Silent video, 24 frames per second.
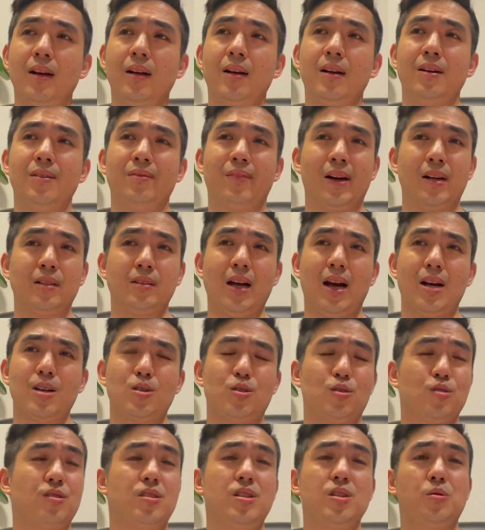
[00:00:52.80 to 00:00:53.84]
反正他
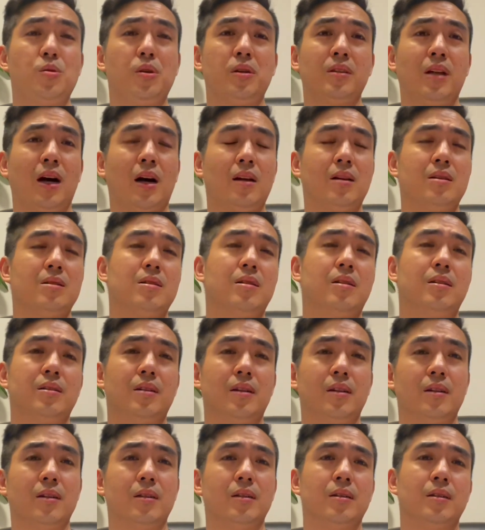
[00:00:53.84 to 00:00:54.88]
十七岁拿了一个
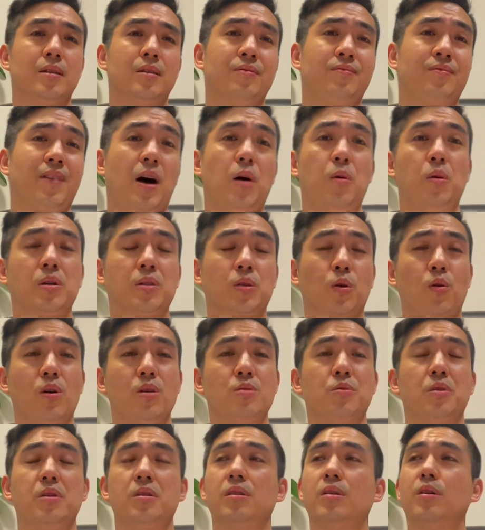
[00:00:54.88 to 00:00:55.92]
这个法网的冠
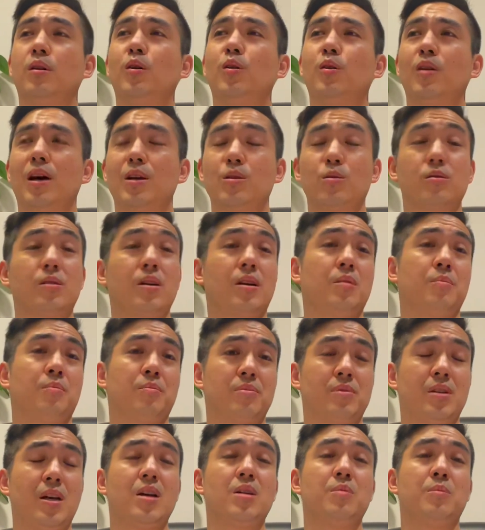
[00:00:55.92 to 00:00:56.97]
军以后，后来就再也
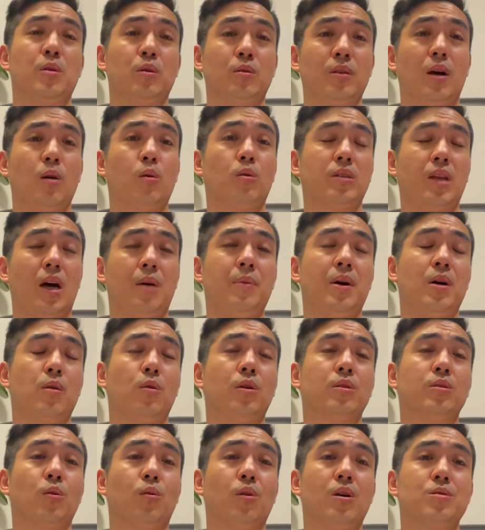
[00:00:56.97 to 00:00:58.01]
再也没有拿过大满
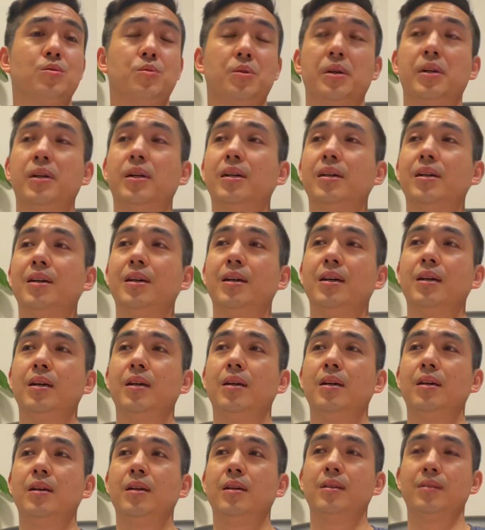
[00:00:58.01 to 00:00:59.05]
贯的冠军啊。
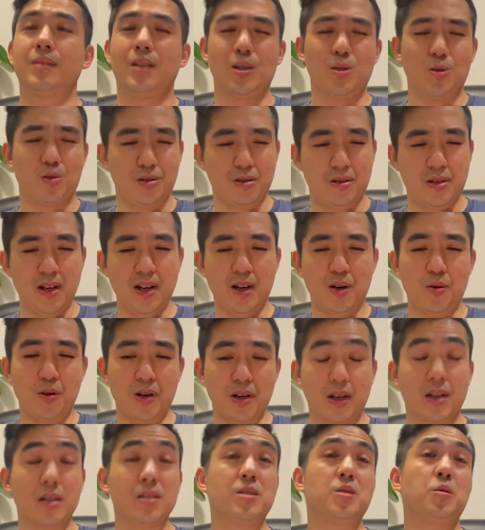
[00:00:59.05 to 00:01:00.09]
但就是这样，我也
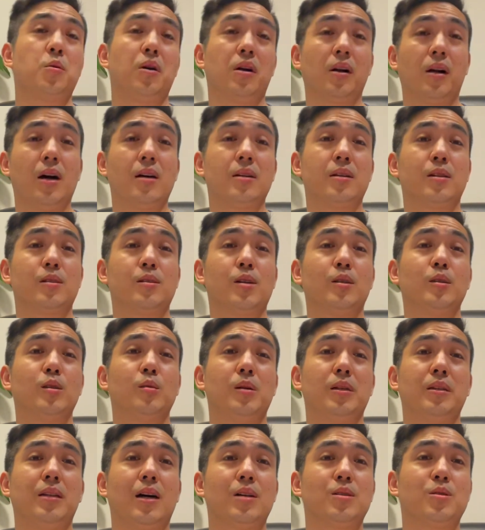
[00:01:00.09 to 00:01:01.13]
很喜欢看这个张德
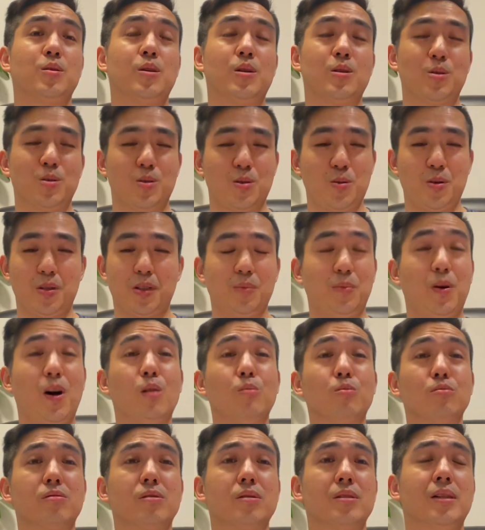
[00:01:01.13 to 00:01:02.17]
培打球啊，就是觉得跑
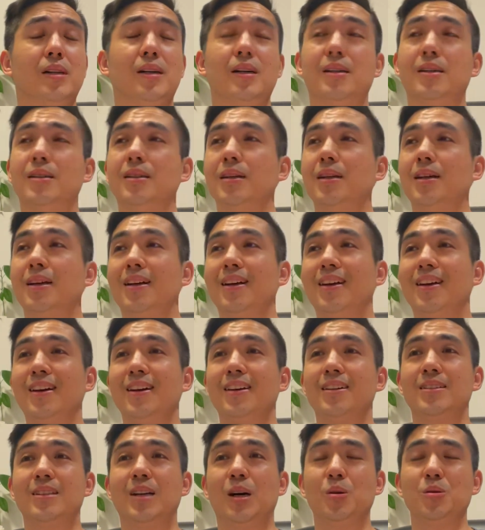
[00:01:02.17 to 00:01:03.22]
不死啊。
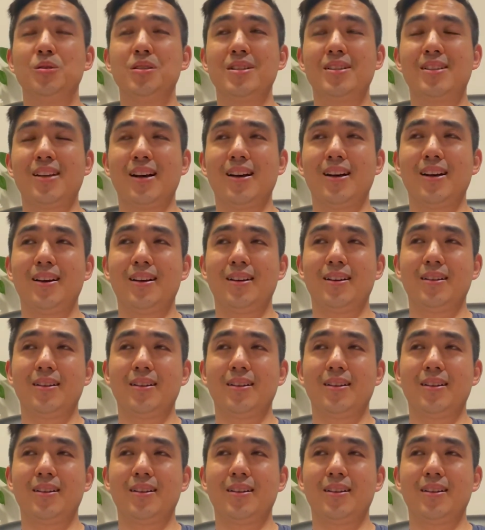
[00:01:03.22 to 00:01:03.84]
然后你再